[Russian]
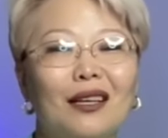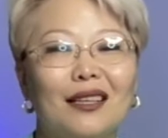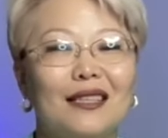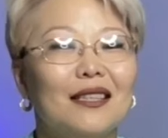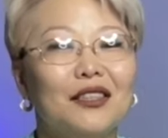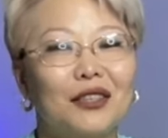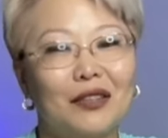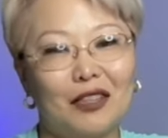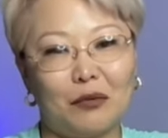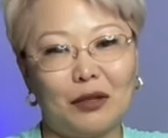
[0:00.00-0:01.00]
Если
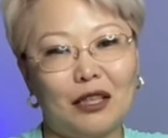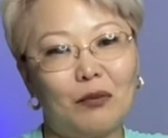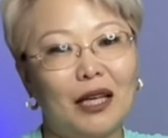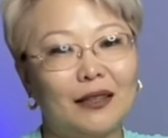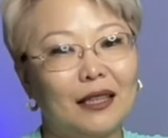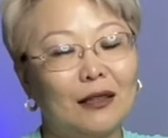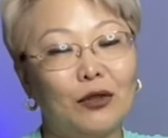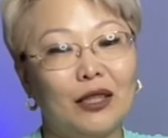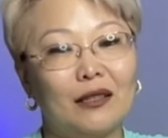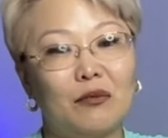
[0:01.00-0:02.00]
человек потребляет
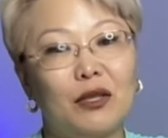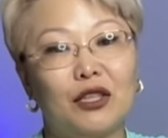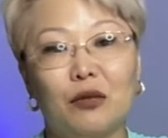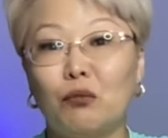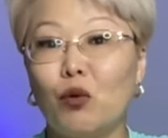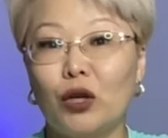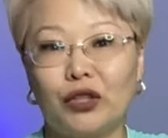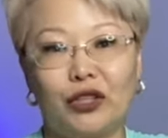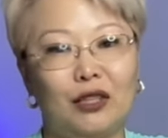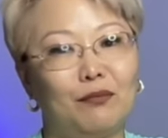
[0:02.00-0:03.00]
калории из пищи
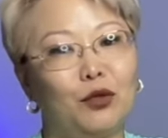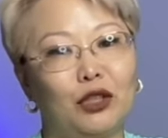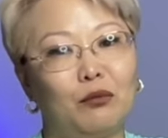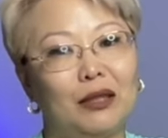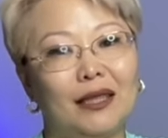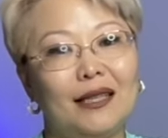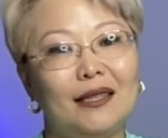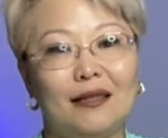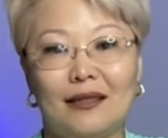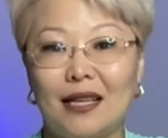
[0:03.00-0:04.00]
больше, чем может
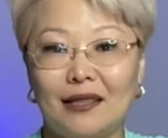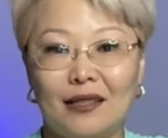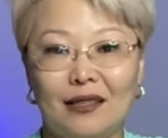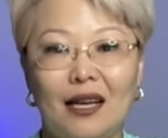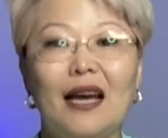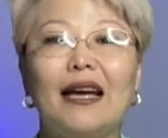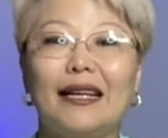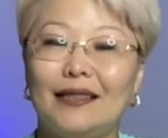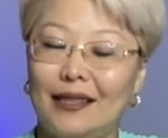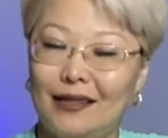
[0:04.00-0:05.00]
потратить за день,
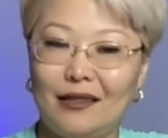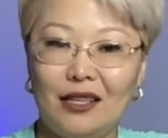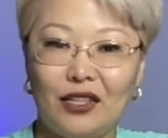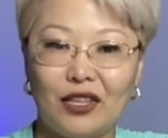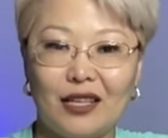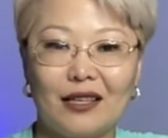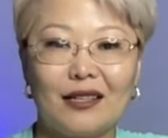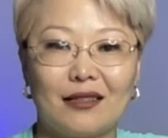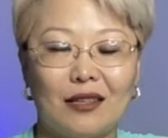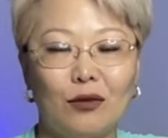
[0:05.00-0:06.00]
эти излишки
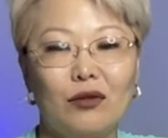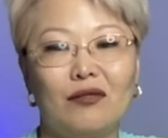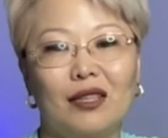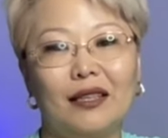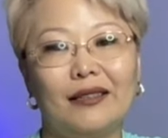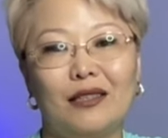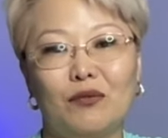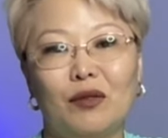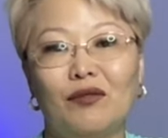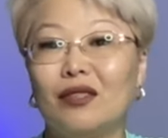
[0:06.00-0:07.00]
остаются в
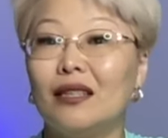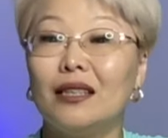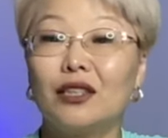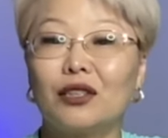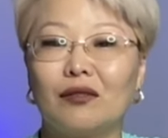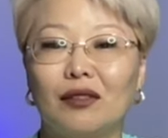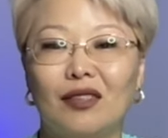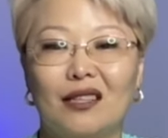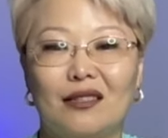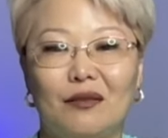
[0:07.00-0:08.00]
организме в виде лишнего
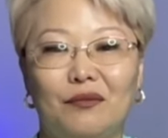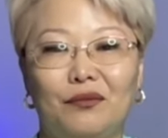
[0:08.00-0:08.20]
веса.